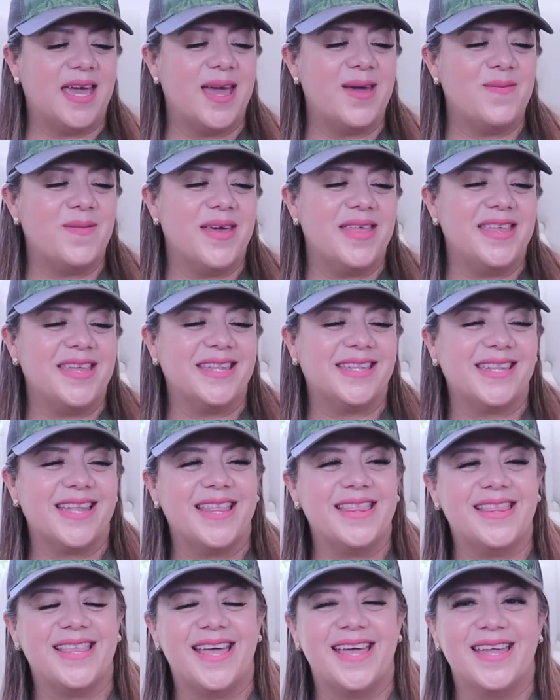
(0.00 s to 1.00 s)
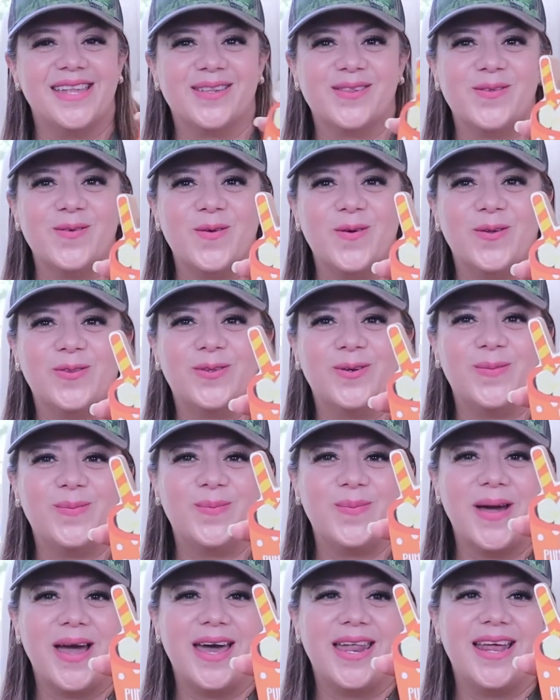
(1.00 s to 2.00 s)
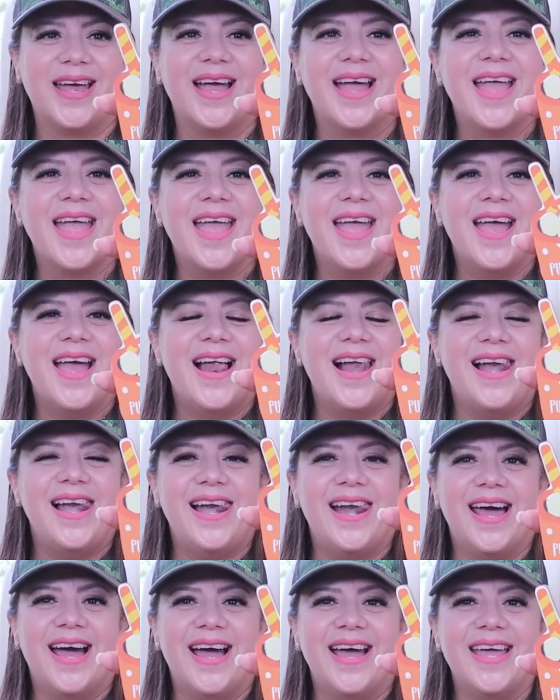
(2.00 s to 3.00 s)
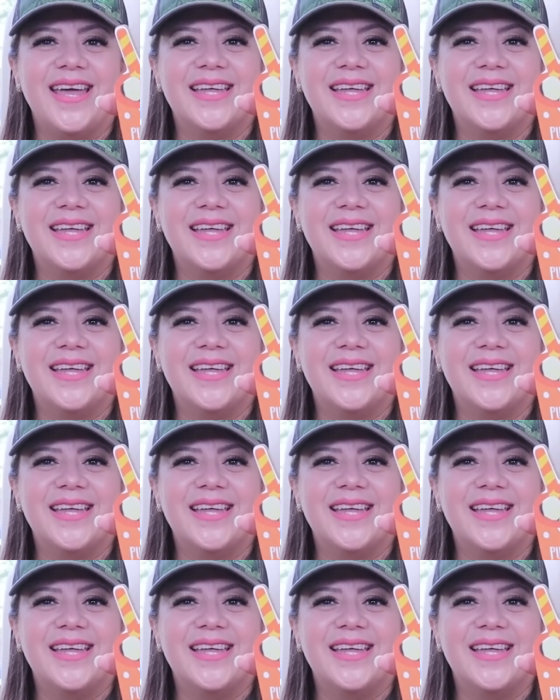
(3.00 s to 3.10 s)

qué me dicen de esto otro para la